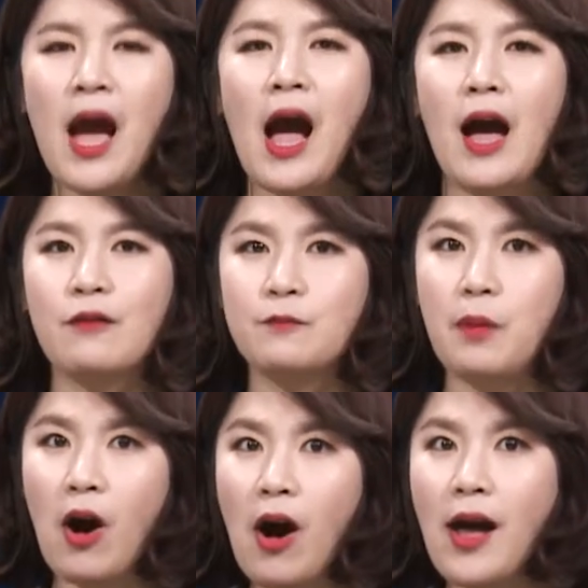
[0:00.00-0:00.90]
I've
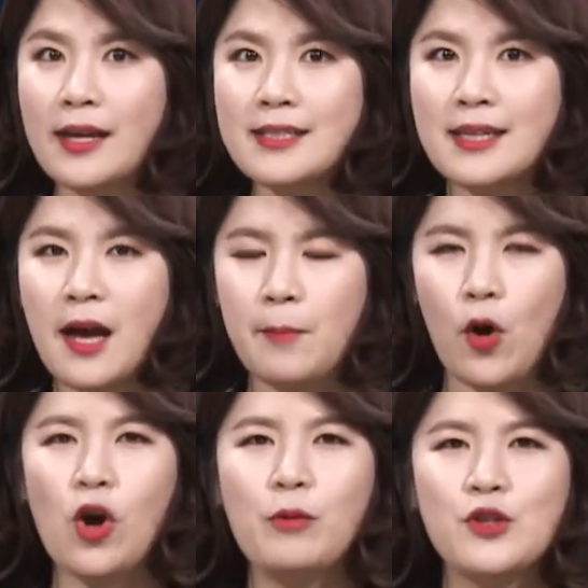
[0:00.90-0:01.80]
bought
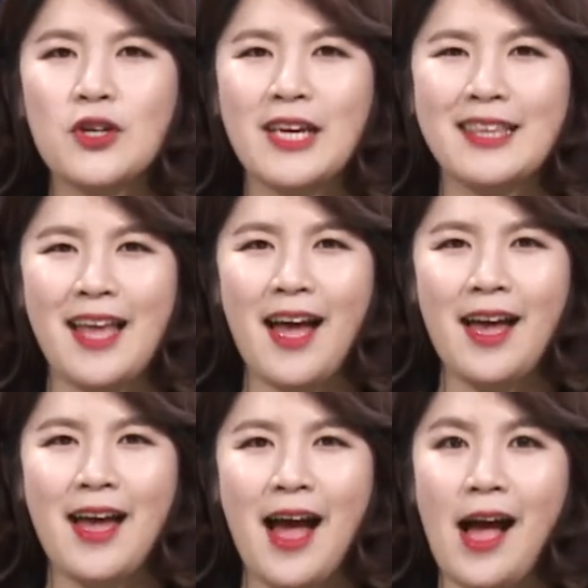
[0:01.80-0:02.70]
먹어본 적이 있다.
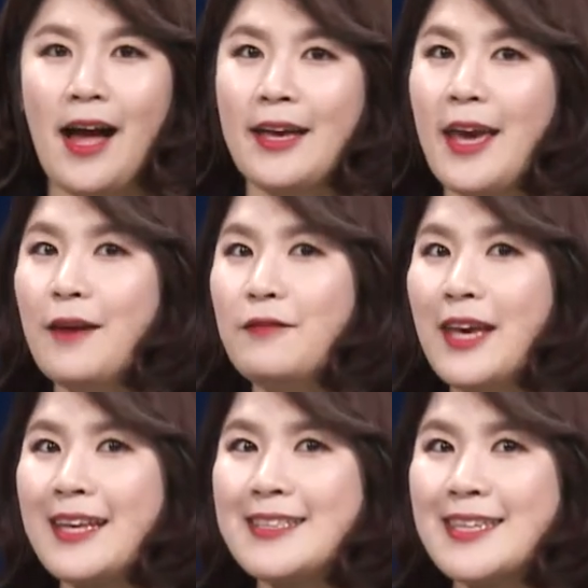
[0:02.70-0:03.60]
I have
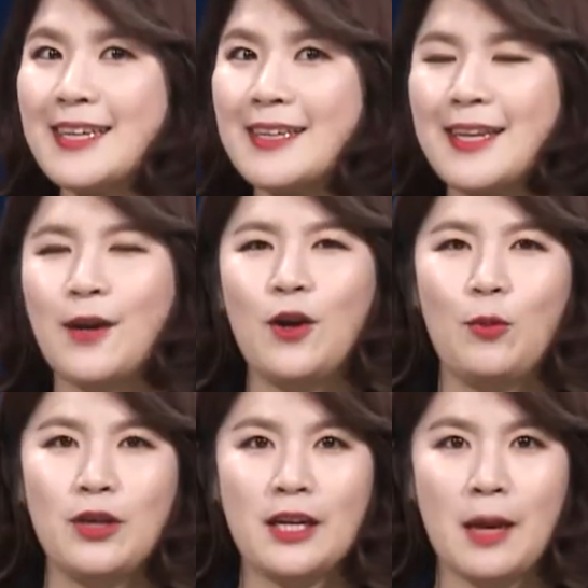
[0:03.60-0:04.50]
eaten 이라고
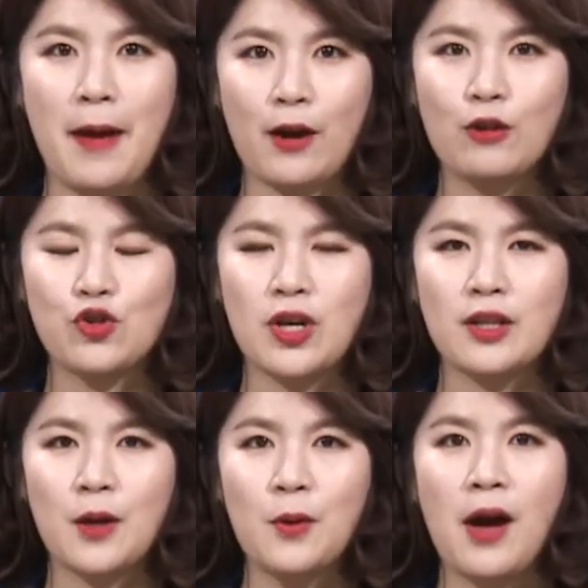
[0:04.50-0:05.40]
여러분이 이렇게 바꿔주셔야
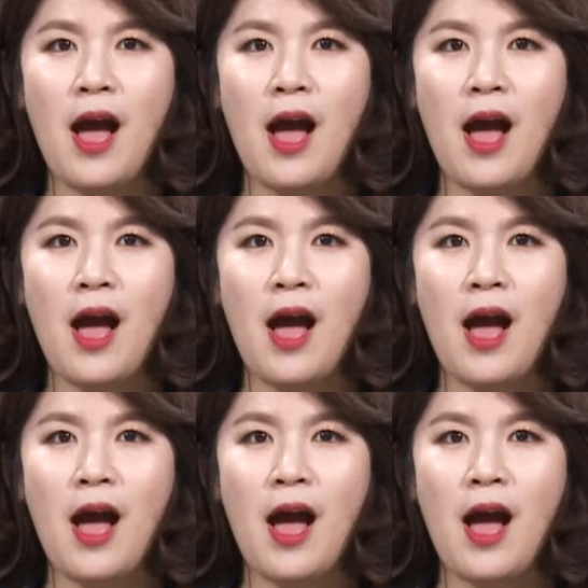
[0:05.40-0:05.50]
되고